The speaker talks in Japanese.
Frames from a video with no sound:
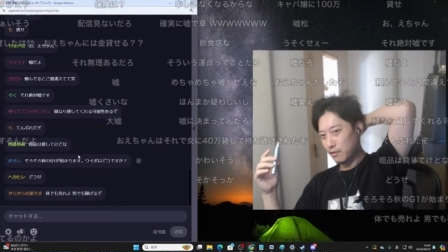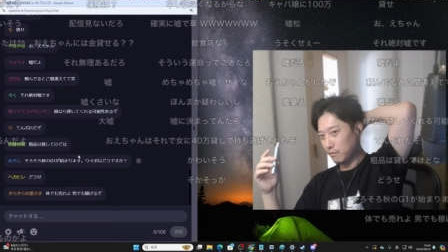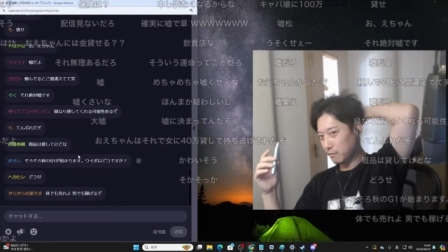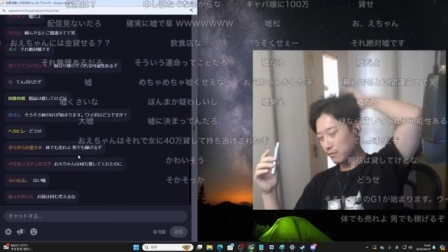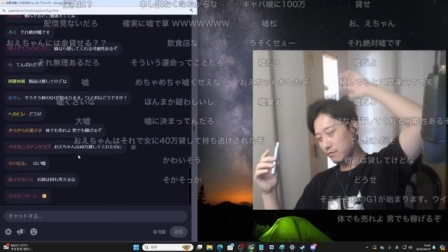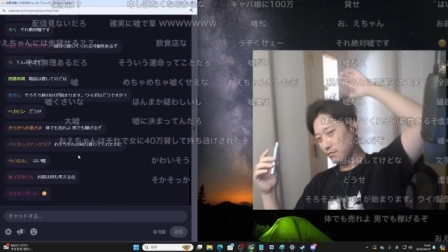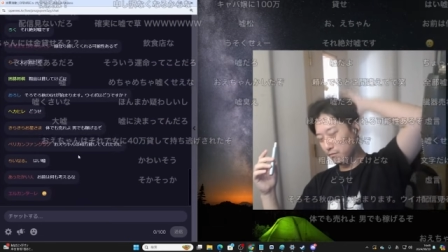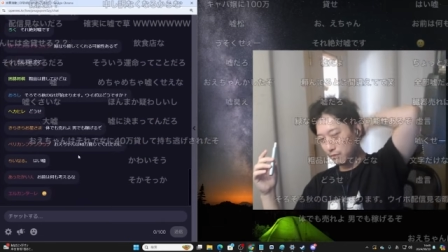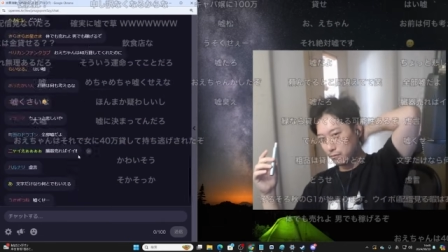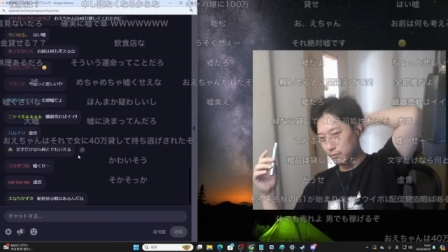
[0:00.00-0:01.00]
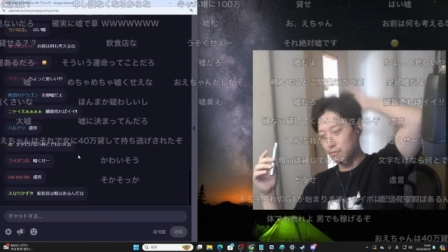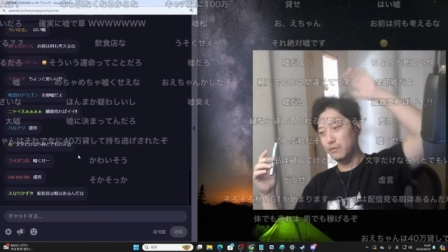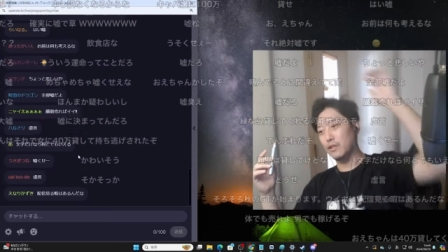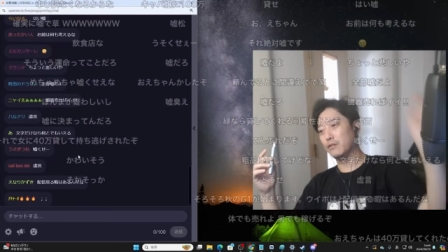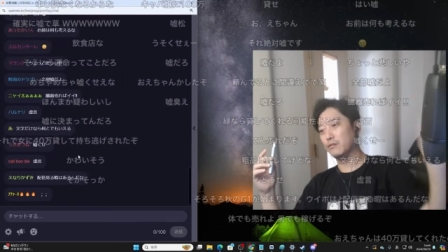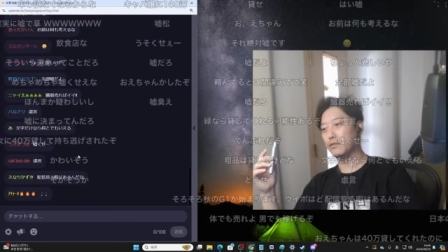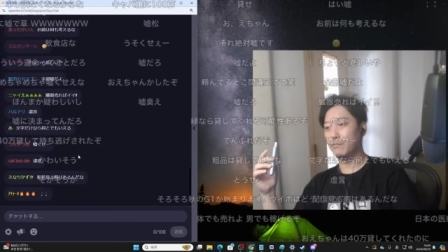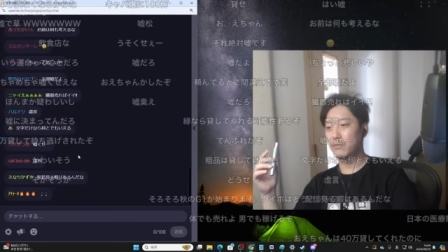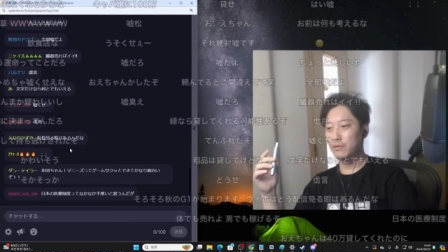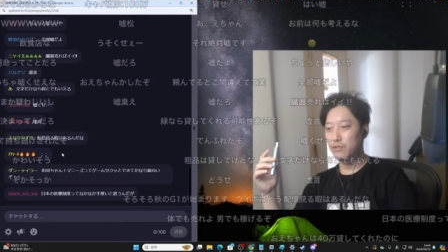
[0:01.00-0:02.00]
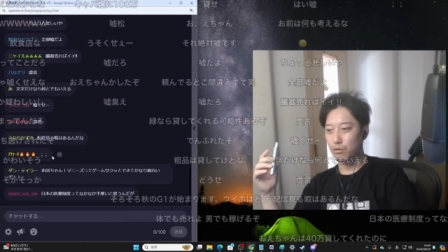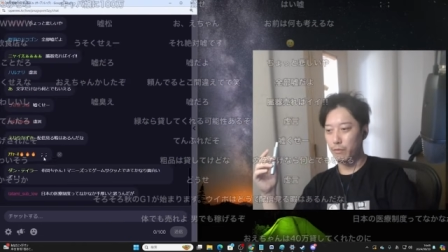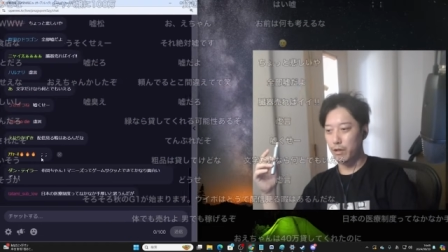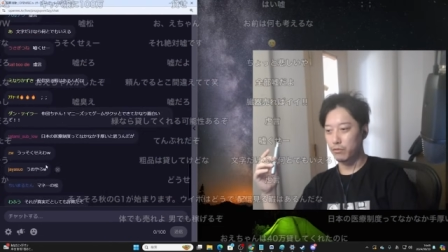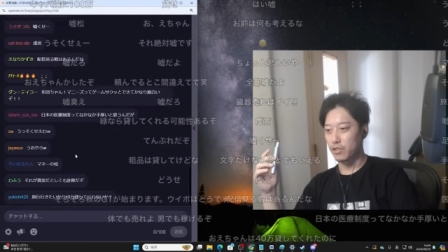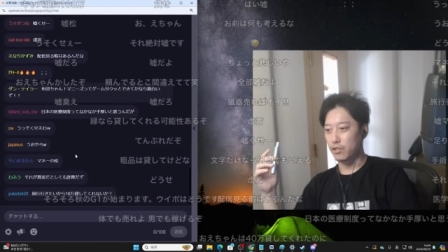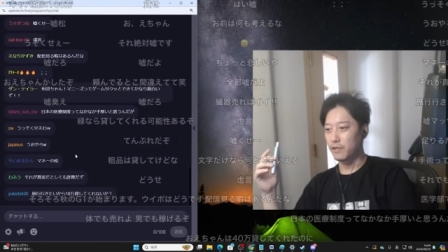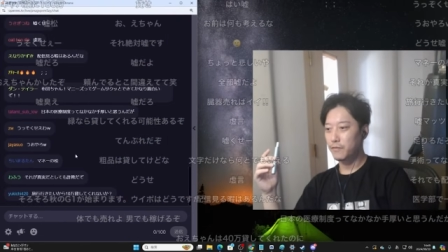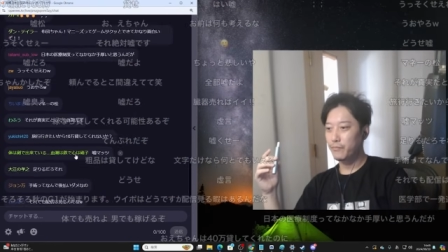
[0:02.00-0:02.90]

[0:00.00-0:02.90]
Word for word: うんうんってなんかすげえちょっと迷っちゃった